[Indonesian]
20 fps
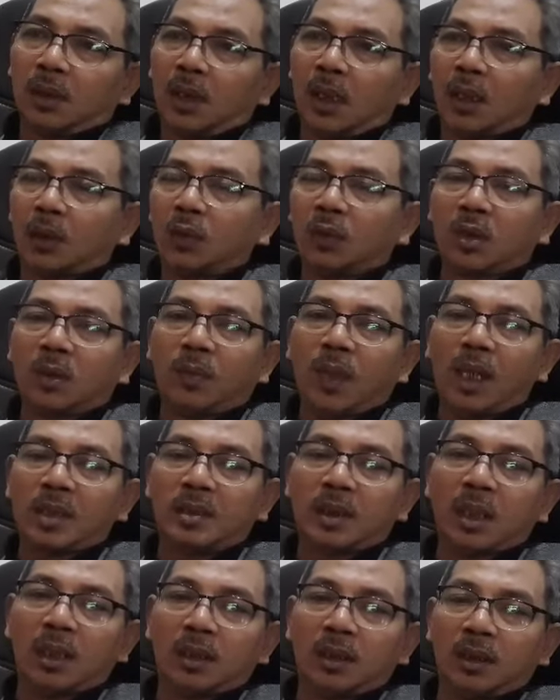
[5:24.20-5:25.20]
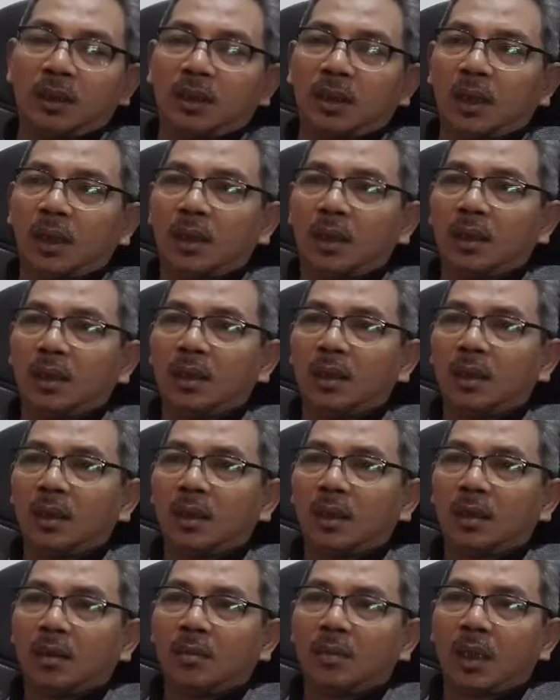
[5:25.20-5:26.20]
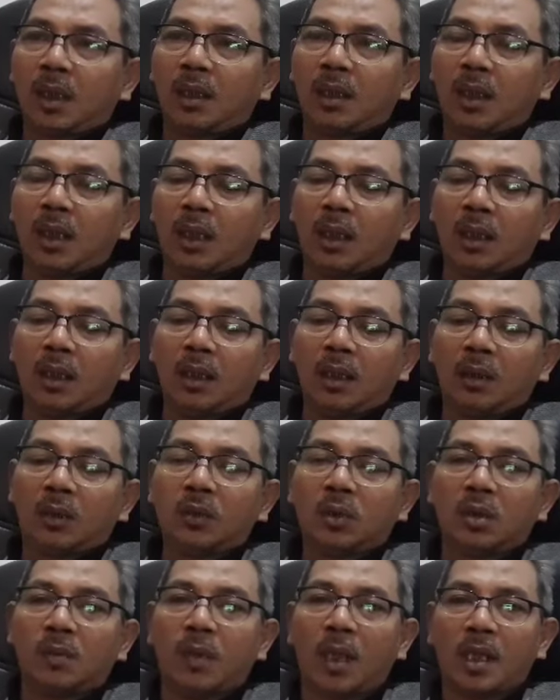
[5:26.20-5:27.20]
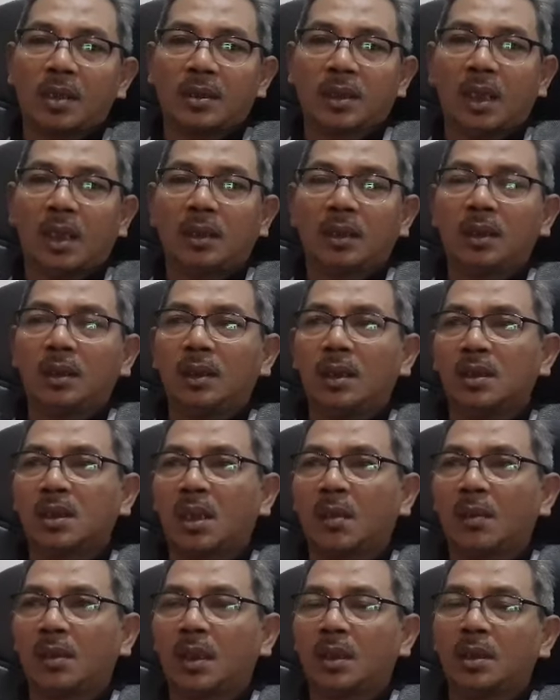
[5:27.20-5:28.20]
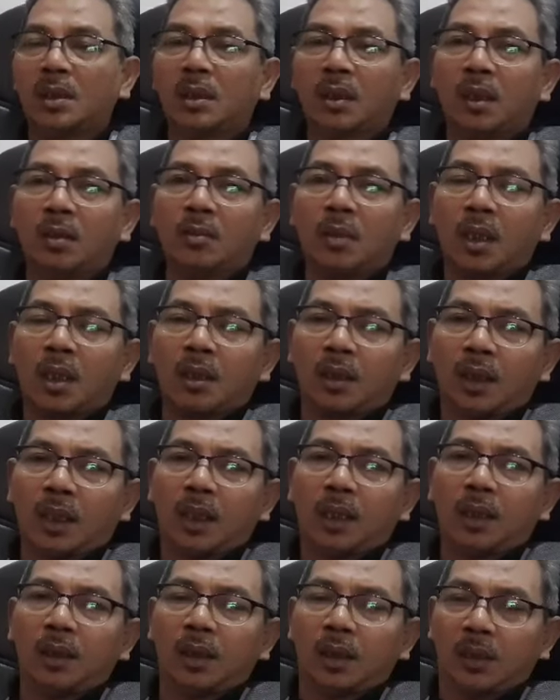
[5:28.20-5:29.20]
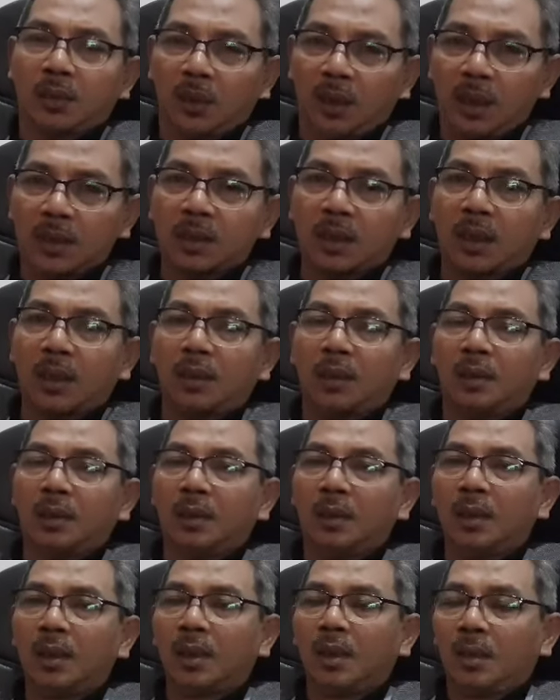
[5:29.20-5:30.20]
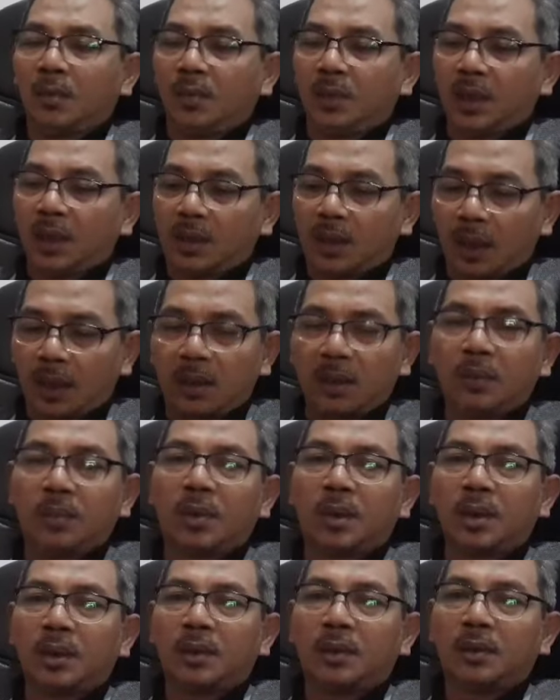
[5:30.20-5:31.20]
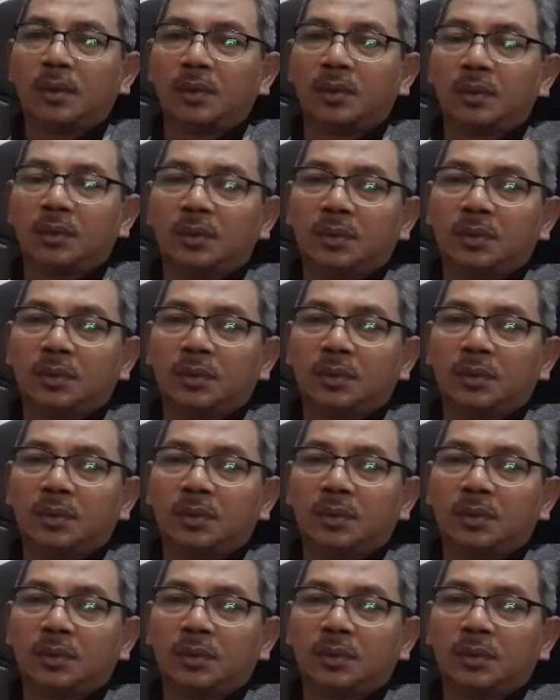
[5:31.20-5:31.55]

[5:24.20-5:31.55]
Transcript: lagu kebangsaan kita. Merendahkan lagu kebangsaan kita sama saja dengan merendahkan Indonesia. Bisa jadi begitu.